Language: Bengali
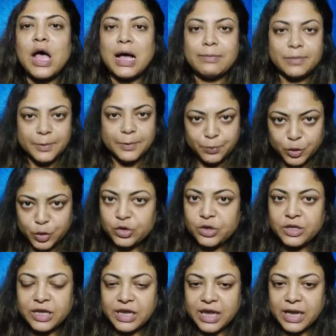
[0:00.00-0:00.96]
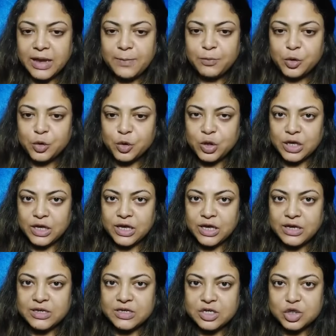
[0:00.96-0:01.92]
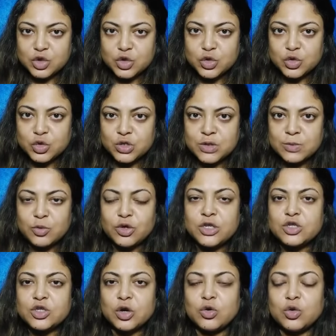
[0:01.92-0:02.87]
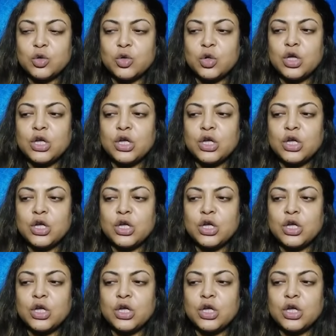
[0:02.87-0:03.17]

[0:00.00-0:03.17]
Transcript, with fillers: আমরা প্রত্যেকের প্রত্যেকের নিজস্ব জীবনে যখন